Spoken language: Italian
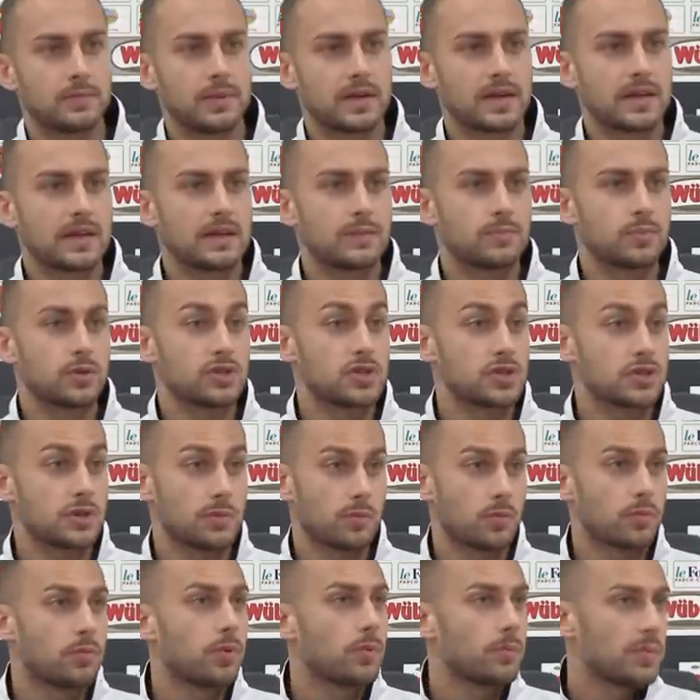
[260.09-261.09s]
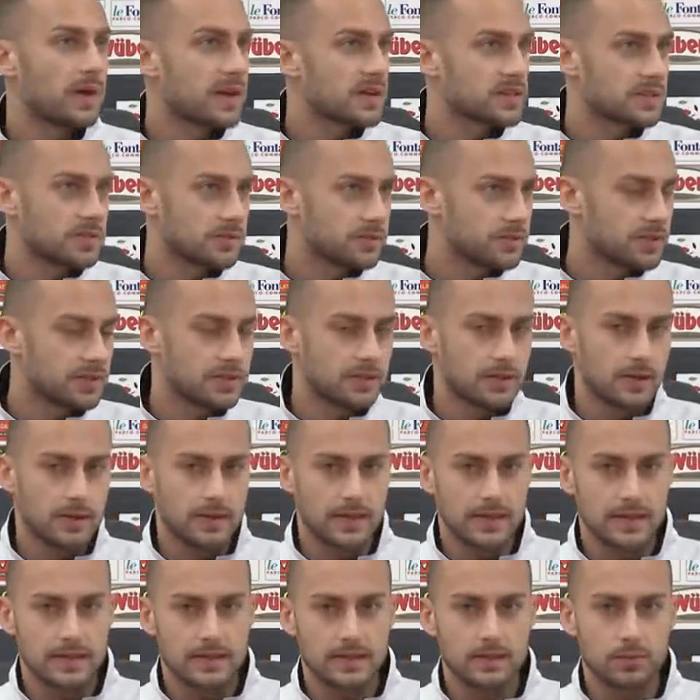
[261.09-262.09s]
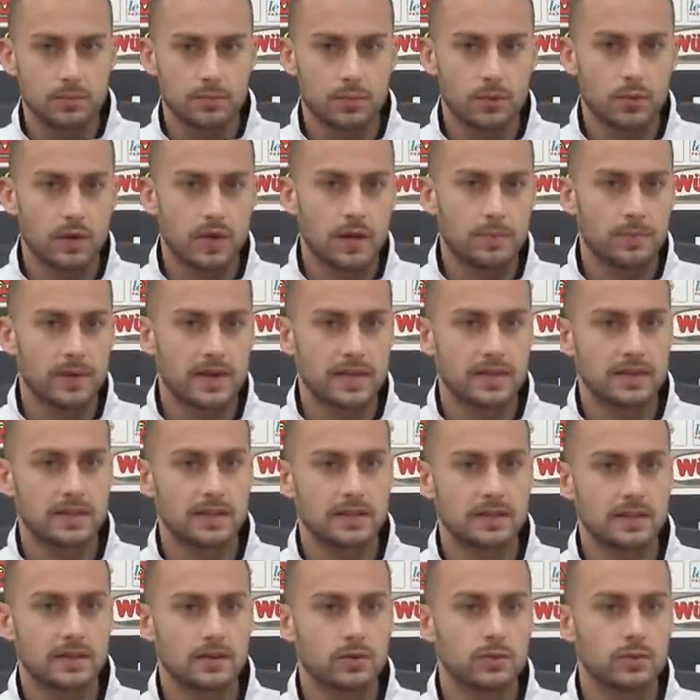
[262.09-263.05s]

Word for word: perché poi ci siamo un po' persi effettivamente dopo quella partita.